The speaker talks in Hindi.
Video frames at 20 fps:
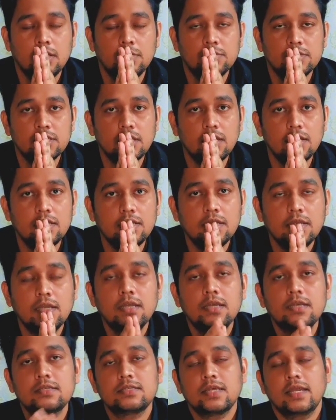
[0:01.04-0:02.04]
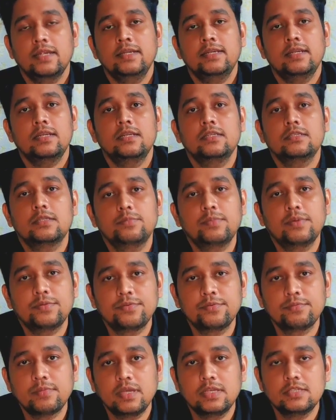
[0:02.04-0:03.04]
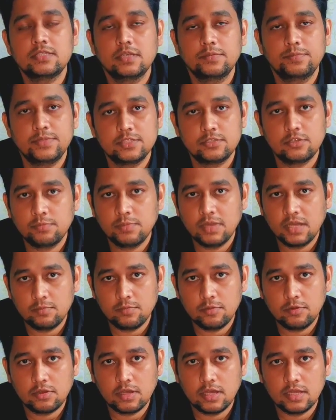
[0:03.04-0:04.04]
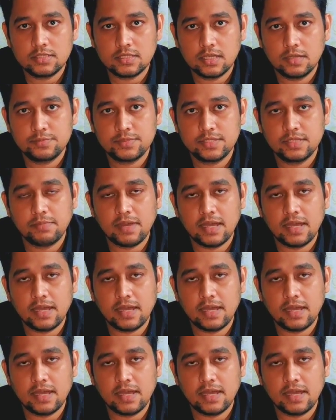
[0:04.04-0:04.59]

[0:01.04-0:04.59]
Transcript: नमस्कार साई इंटरनेशनल परफ्यूम के इस एपिसोड में हम लोग आज आपसे